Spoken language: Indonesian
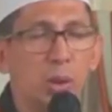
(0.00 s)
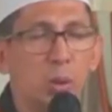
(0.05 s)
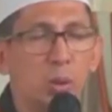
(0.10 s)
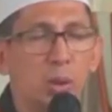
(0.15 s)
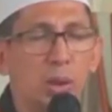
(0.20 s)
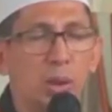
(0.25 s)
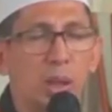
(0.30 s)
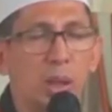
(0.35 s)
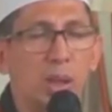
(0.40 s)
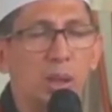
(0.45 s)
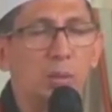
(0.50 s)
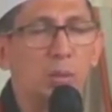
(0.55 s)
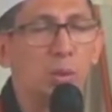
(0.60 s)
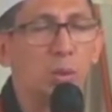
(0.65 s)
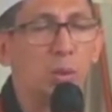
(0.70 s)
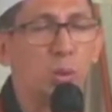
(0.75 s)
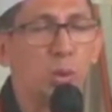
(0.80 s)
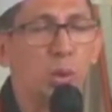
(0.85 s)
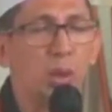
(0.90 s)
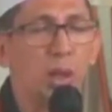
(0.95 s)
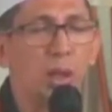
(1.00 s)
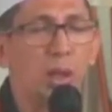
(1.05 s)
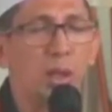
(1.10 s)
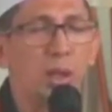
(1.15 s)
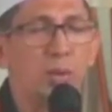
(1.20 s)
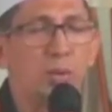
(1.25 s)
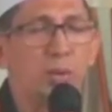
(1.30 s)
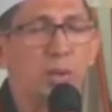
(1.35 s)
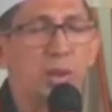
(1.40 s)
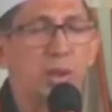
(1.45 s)
warhamhu
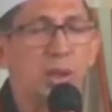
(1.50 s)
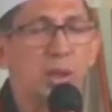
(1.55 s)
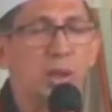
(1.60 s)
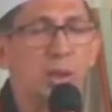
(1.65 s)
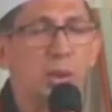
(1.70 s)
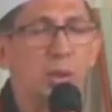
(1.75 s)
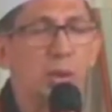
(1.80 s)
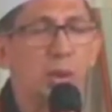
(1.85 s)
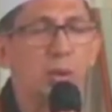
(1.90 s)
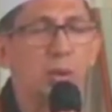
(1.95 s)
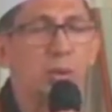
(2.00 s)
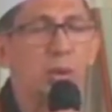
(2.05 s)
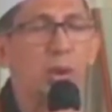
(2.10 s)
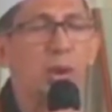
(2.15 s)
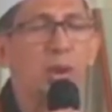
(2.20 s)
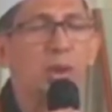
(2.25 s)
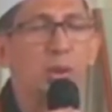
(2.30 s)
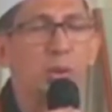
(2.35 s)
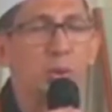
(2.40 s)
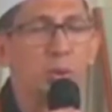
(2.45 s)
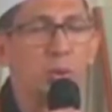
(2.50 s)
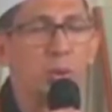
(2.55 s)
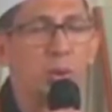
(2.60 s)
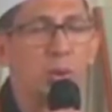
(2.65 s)
wa'afihi wa'fu anhu